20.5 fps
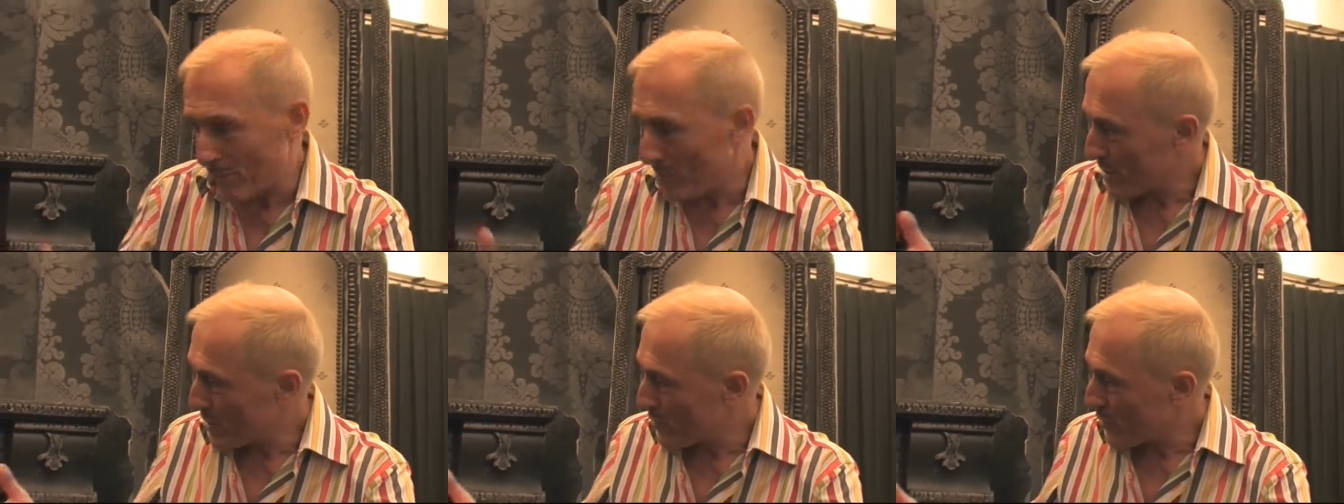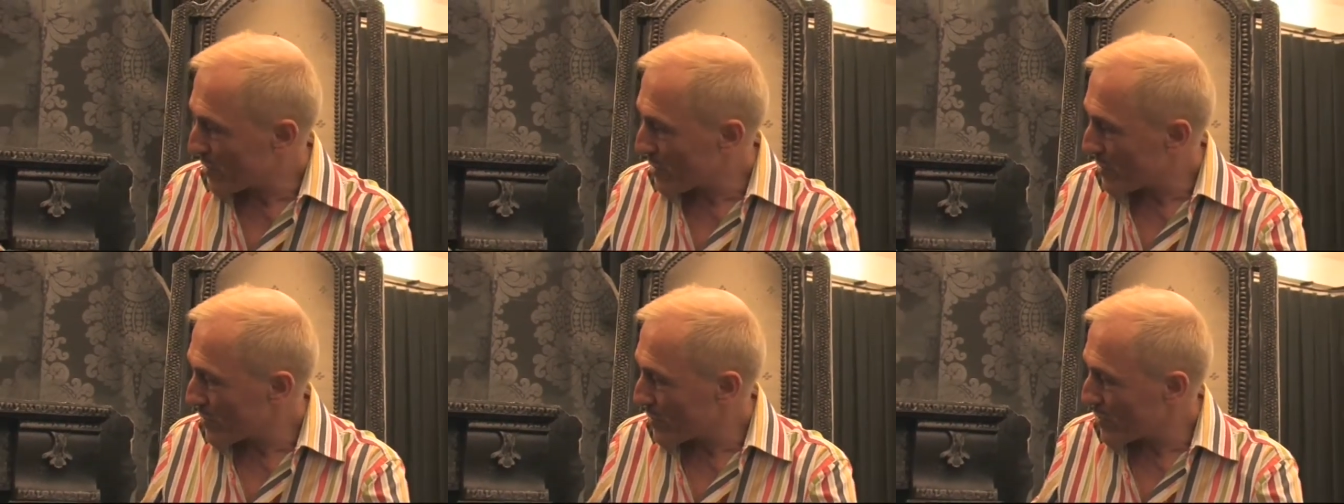parce
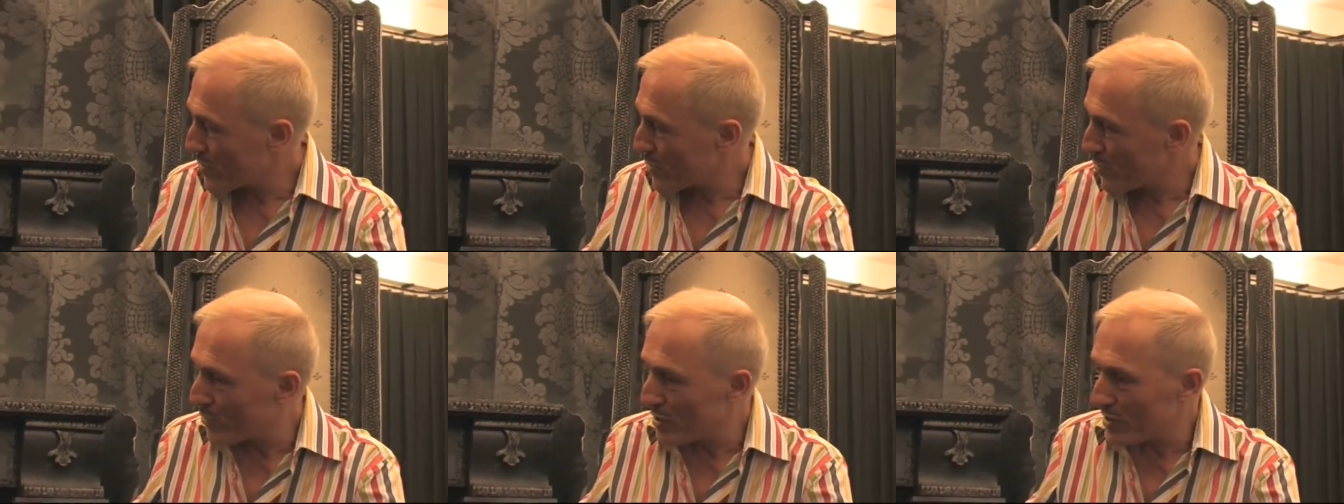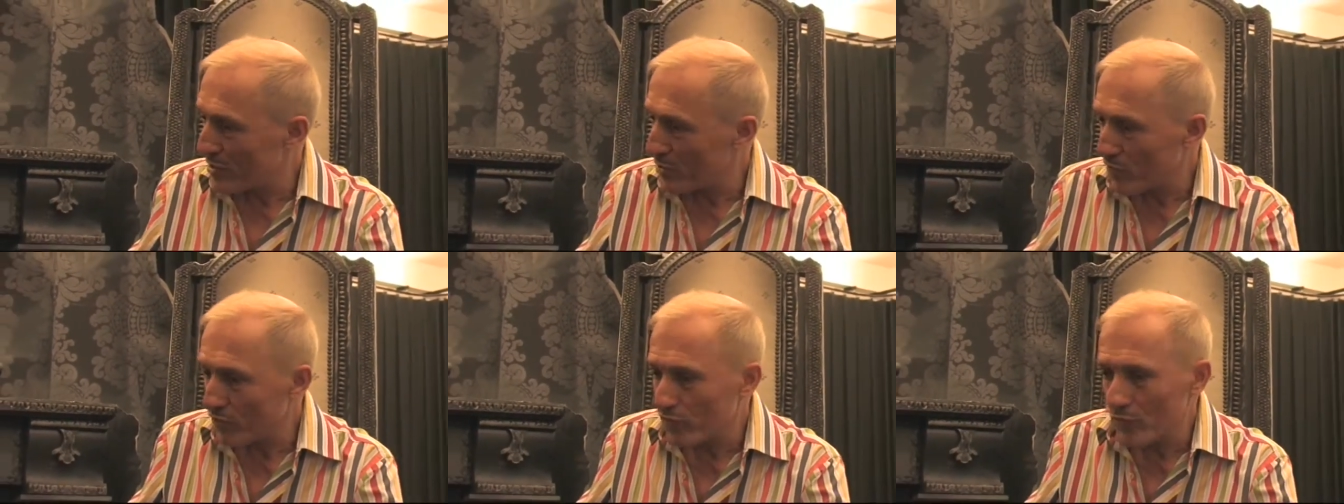que ce
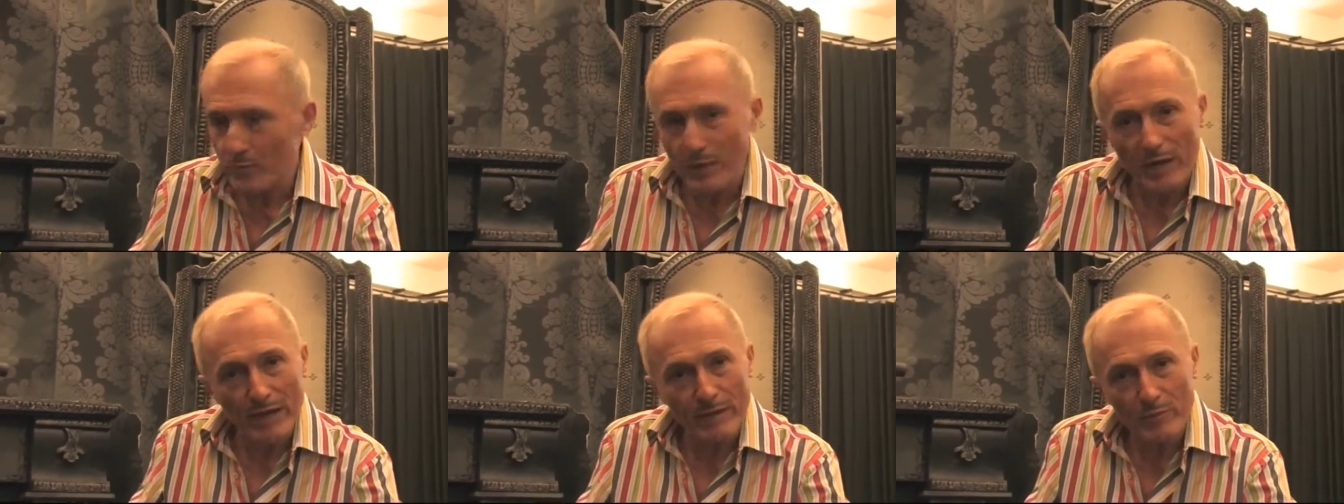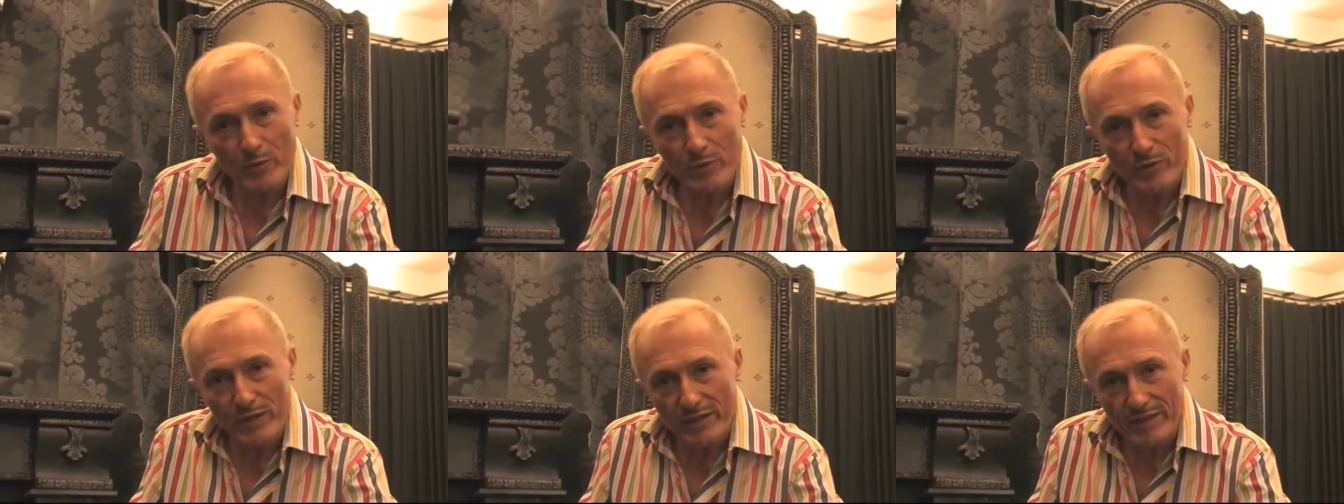décor vous paraît
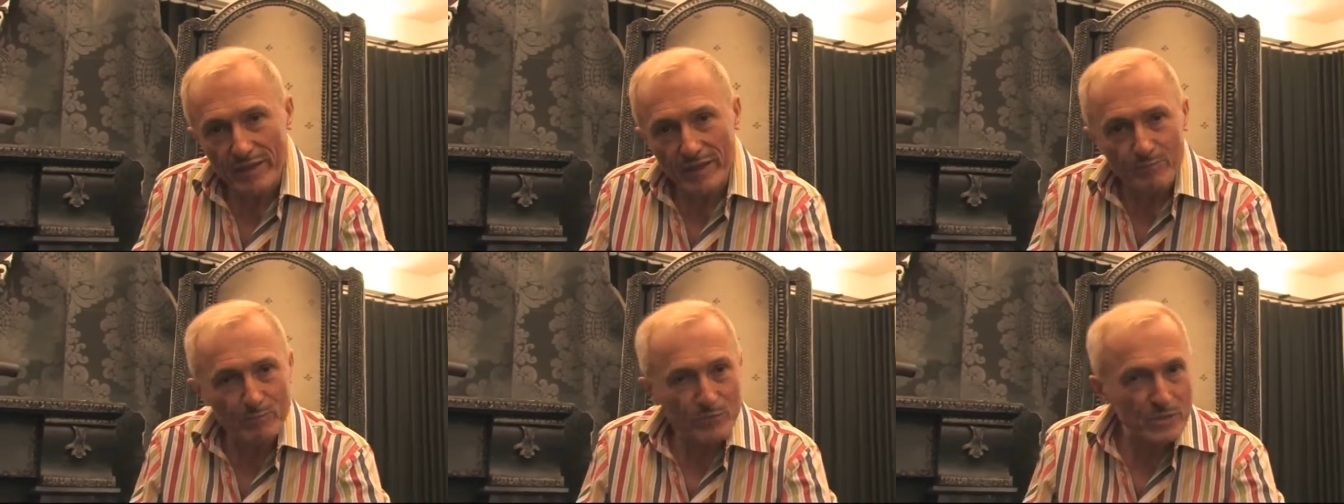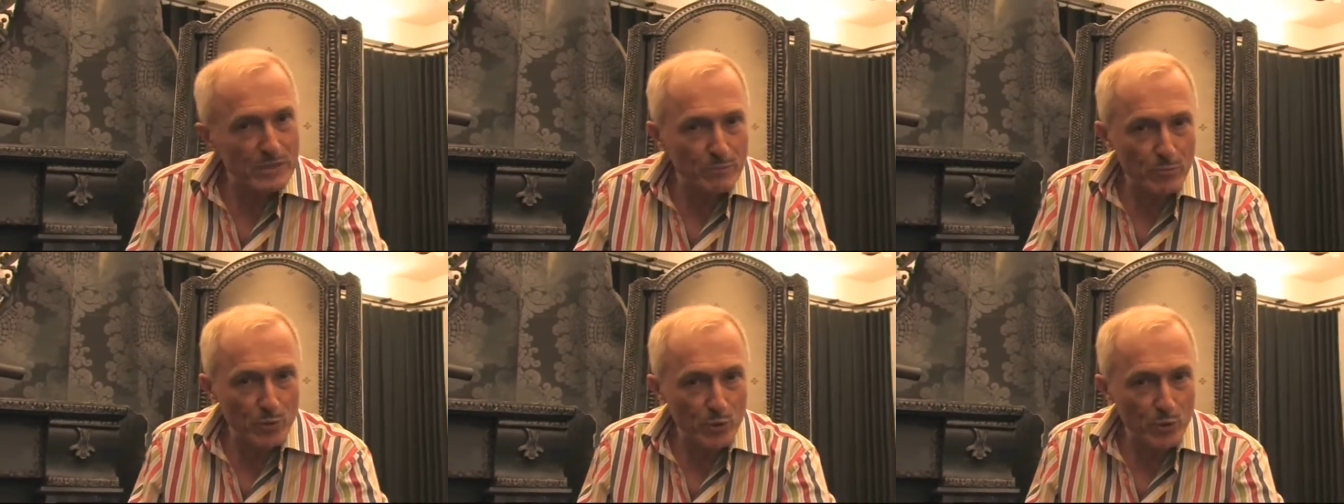peut-être un petit